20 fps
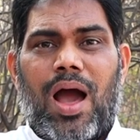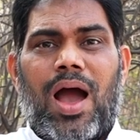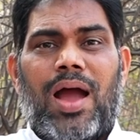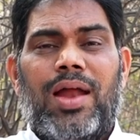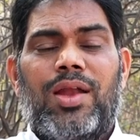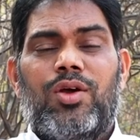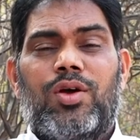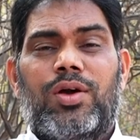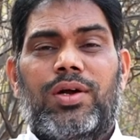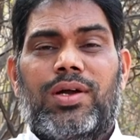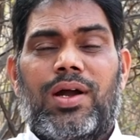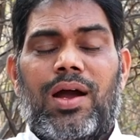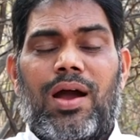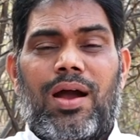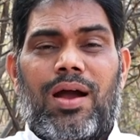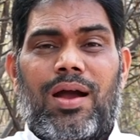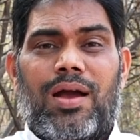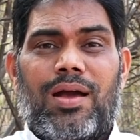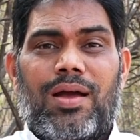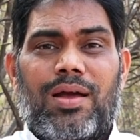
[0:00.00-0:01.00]
ఆయన యొక్క
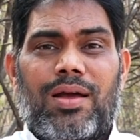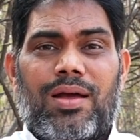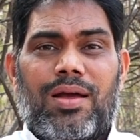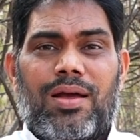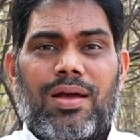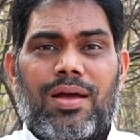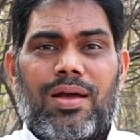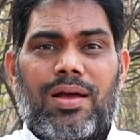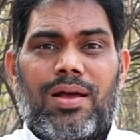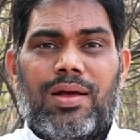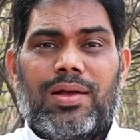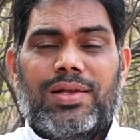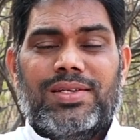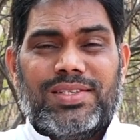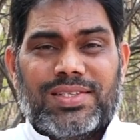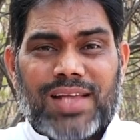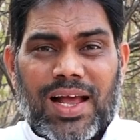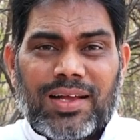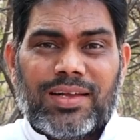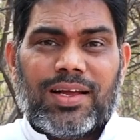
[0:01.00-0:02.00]

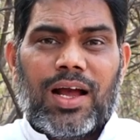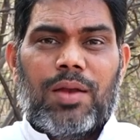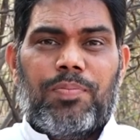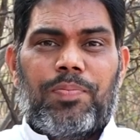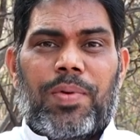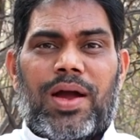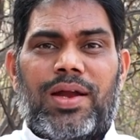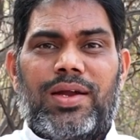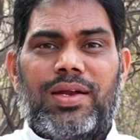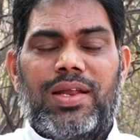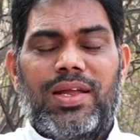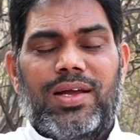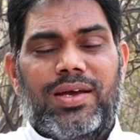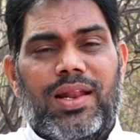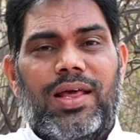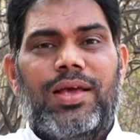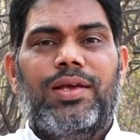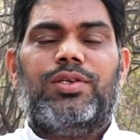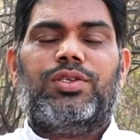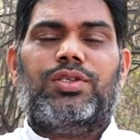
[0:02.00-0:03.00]
సంకల్పాన్ని
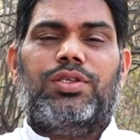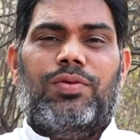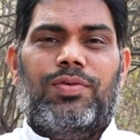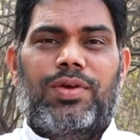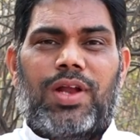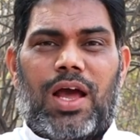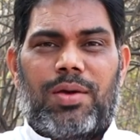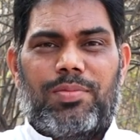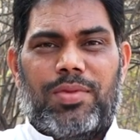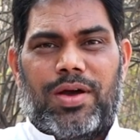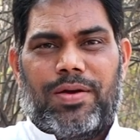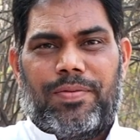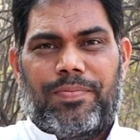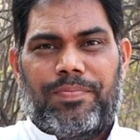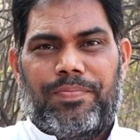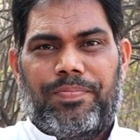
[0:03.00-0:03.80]
గ్రహిస్తూ ఉన్నామా